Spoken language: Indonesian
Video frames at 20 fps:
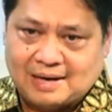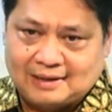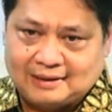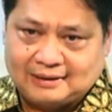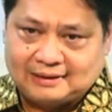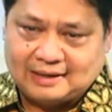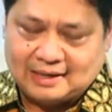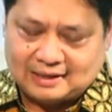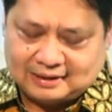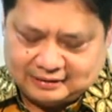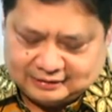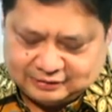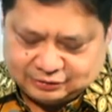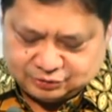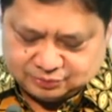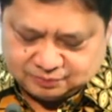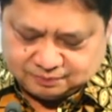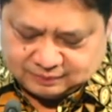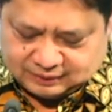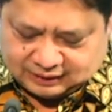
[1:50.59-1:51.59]
baik
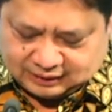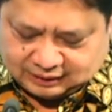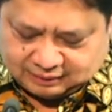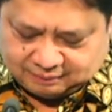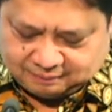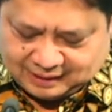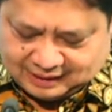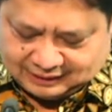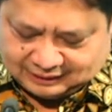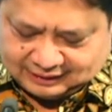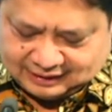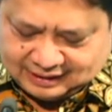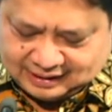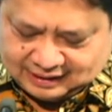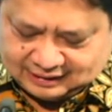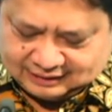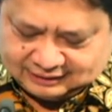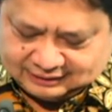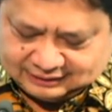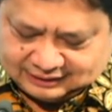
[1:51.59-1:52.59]
dari sumber
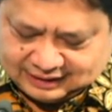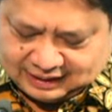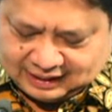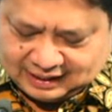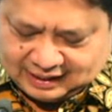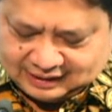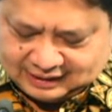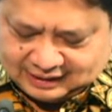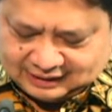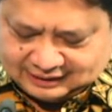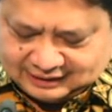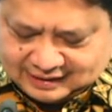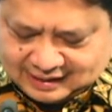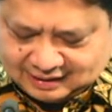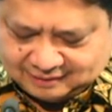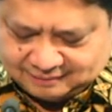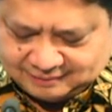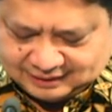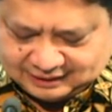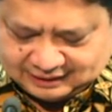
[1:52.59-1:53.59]
pelatihan yang ada di
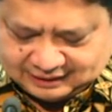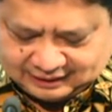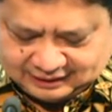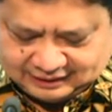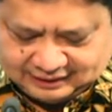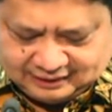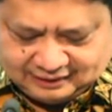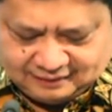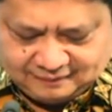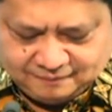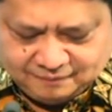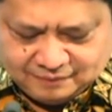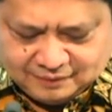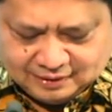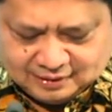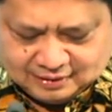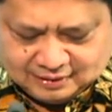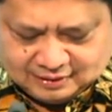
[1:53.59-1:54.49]
dalam negeri